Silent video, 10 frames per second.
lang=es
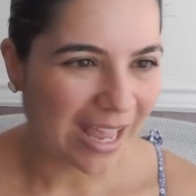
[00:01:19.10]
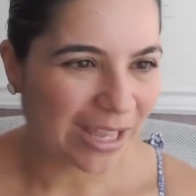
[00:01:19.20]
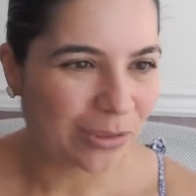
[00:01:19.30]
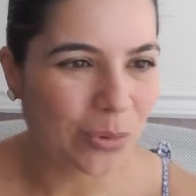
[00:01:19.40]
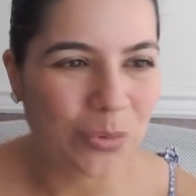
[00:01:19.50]

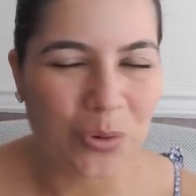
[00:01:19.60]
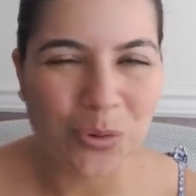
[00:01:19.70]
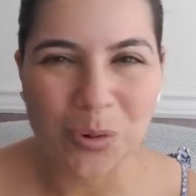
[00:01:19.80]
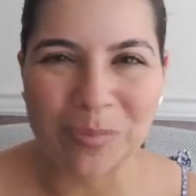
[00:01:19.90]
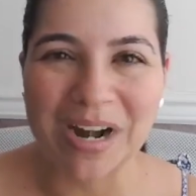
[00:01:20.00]
Es un
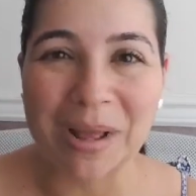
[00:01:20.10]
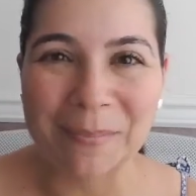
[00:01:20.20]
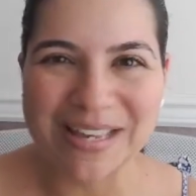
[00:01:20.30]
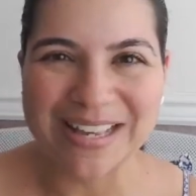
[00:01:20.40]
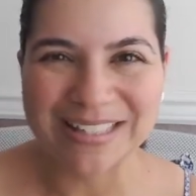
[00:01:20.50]
honor para
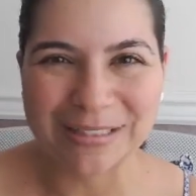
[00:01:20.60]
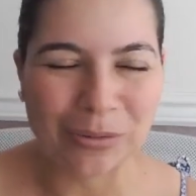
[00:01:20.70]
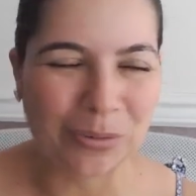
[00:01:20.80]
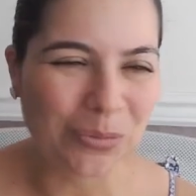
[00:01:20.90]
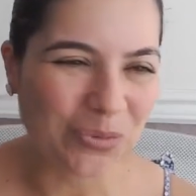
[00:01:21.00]
mí estar
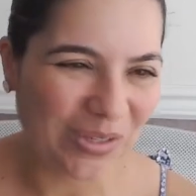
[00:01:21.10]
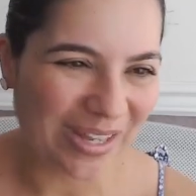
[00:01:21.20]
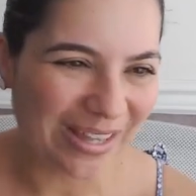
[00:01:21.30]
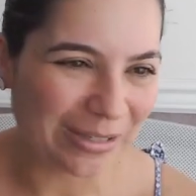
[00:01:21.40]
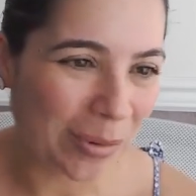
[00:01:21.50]
con
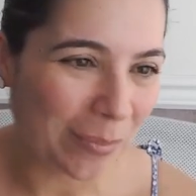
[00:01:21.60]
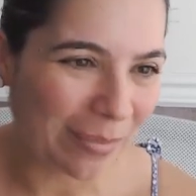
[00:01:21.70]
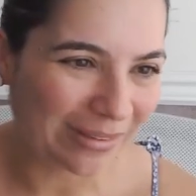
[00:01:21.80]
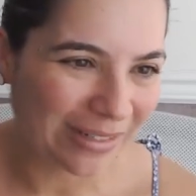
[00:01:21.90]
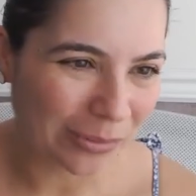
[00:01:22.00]
ustedes,
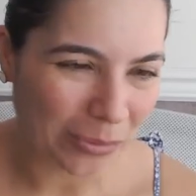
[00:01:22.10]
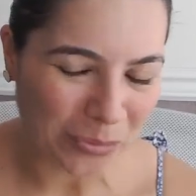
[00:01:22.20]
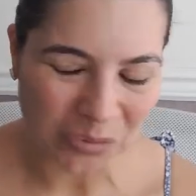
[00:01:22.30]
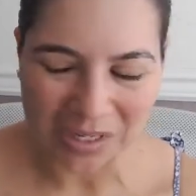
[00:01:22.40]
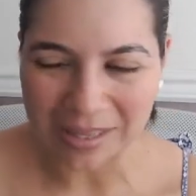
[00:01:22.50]
compartir con
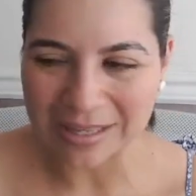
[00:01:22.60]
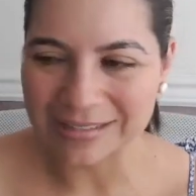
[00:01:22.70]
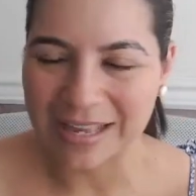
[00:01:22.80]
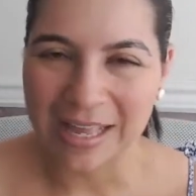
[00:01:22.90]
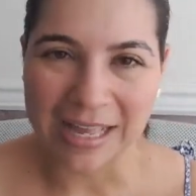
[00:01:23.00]
ustedes.
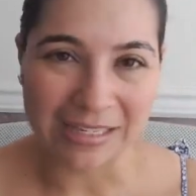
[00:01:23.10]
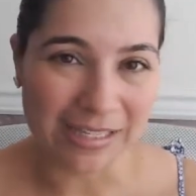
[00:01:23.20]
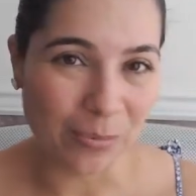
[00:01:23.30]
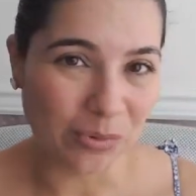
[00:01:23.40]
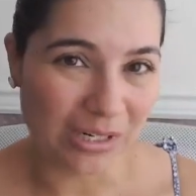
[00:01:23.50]

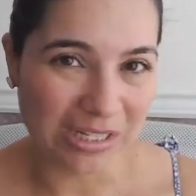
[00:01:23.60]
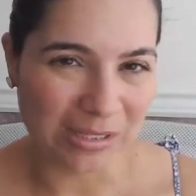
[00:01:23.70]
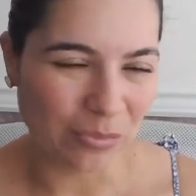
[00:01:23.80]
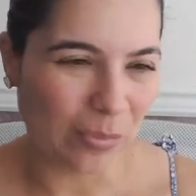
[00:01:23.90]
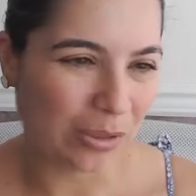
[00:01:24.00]
Estamos en este
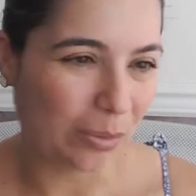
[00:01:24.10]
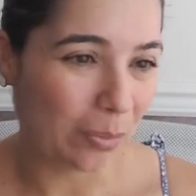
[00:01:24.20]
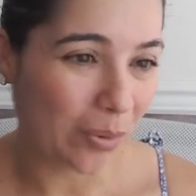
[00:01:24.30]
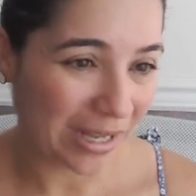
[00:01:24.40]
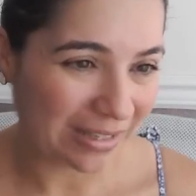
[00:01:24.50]
momento
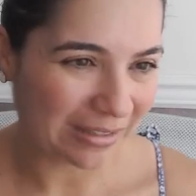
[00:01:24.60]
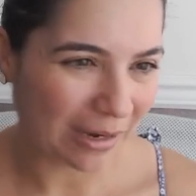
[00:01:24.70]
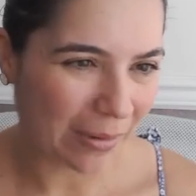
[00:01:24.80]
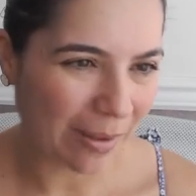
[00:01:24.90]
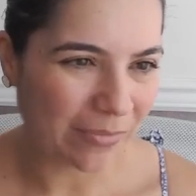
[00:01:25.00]
por
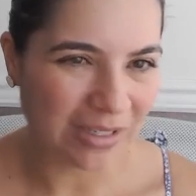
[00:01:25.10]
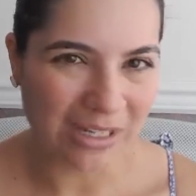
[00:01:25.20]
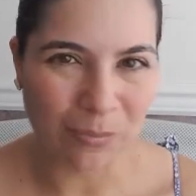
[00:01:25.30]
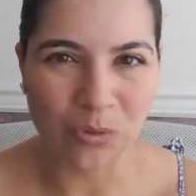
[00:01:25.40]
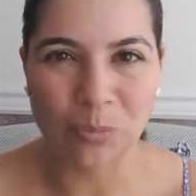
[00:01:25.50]
Instagram y
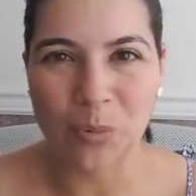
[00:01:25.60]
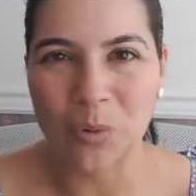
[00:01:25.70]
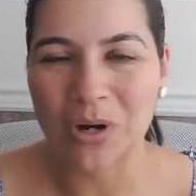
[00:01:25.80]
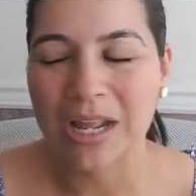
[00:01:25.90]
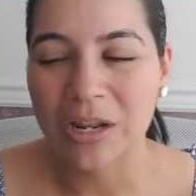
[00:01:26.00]
estamos
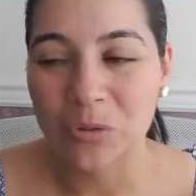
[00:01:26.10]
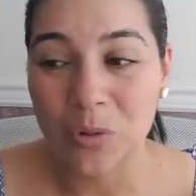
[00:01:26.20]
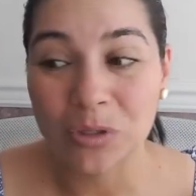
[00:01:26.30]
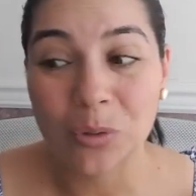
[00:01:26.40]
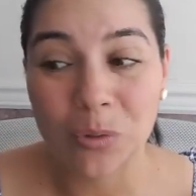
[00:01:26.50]
por
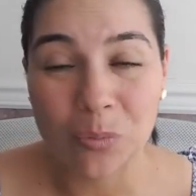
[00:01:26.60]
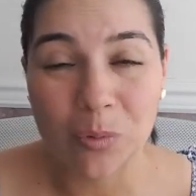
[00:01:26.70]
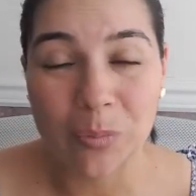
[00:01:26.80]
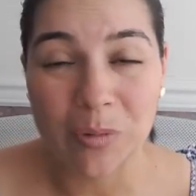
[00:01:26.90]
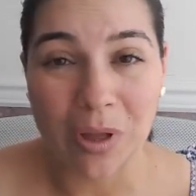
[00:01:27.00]
nuestro
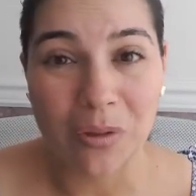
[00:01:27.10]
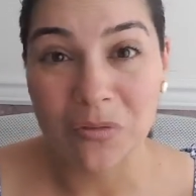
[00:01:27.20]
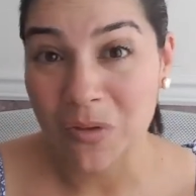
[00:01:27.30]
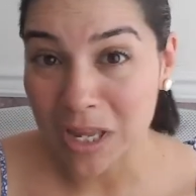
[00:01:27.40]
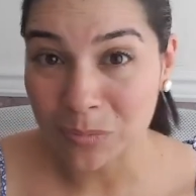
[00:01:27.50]
grupo privado de
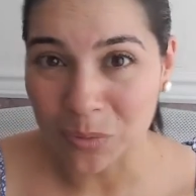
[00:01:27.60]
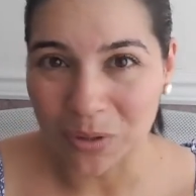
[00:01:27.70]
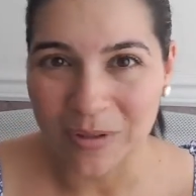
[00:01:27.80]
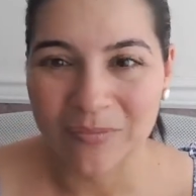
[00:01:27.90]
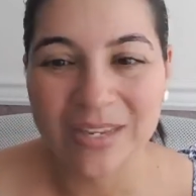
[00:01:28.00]
Facebook.